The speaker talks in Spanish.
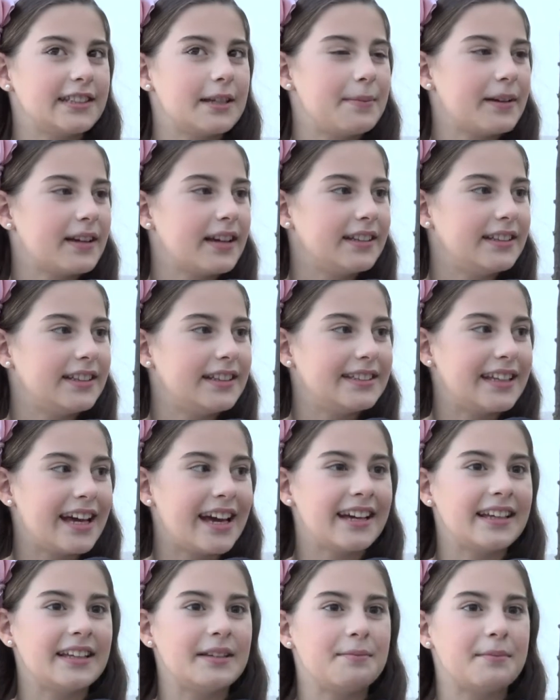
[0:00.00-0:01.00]

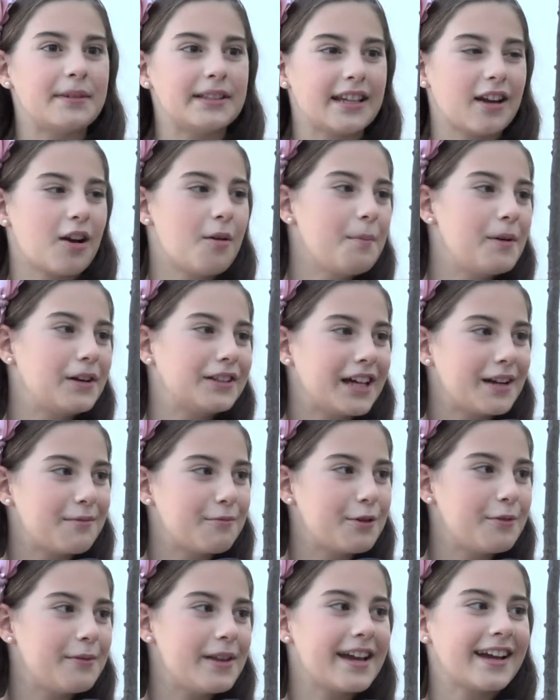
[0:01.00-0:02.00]
pequeñita y me sé comportar
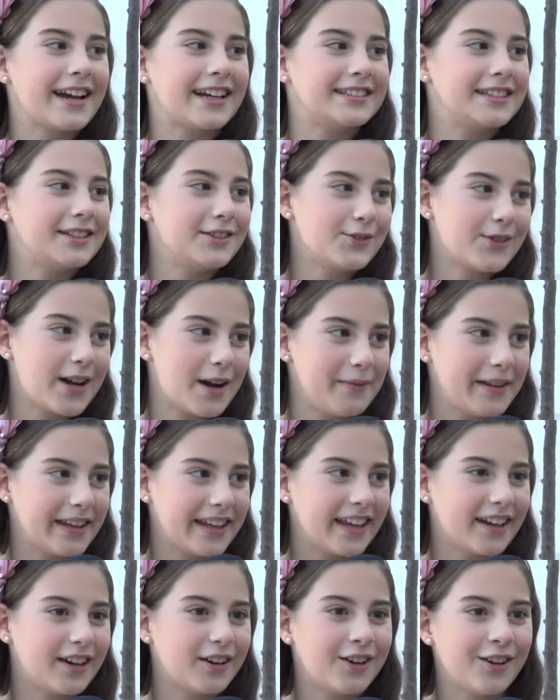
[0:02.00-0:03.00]
muy bien, casi nunca me
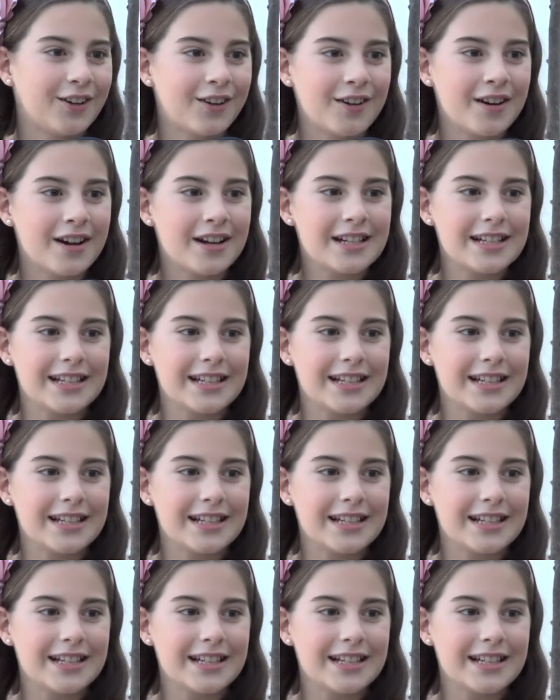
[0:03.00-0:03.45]
quejo